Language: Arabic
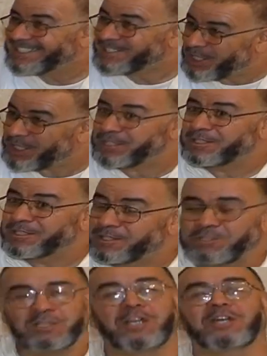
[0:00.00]
ياك
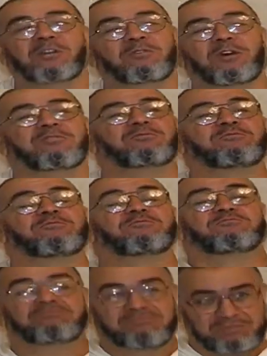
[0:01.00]
ياك راكو عرفتوا
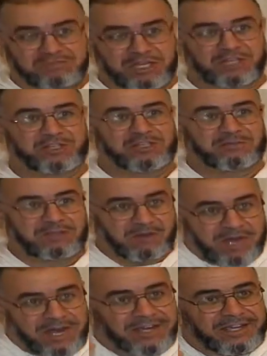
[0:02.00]
كاين شي
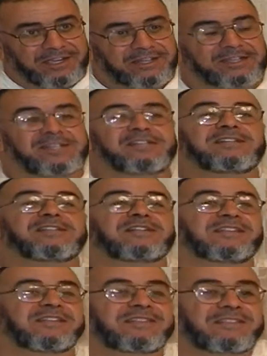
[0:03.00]
مواقع
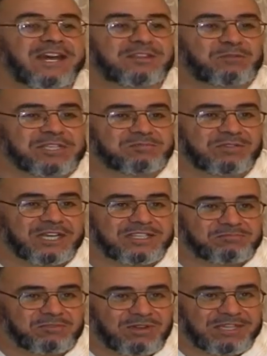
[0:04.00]
اللي دارت واسمو
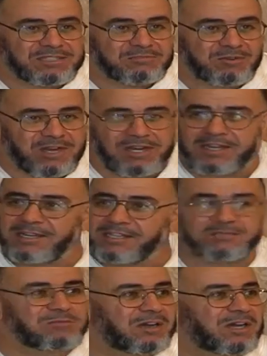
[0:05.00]
كيسميوها يسميوها
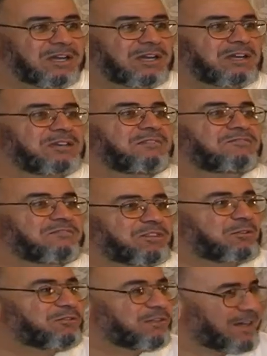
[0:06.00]
يسميوها
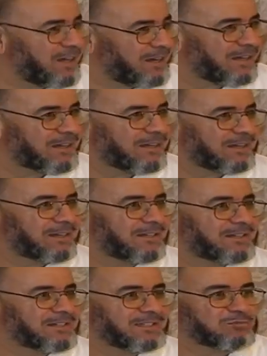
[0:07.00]
يفضحوا فيها
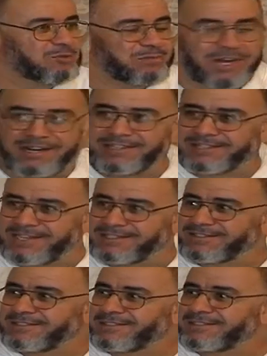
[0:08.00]
الممارسات
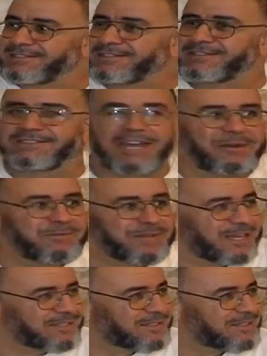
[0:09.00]
نتاع
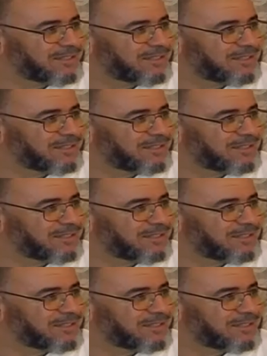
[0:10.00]
بنات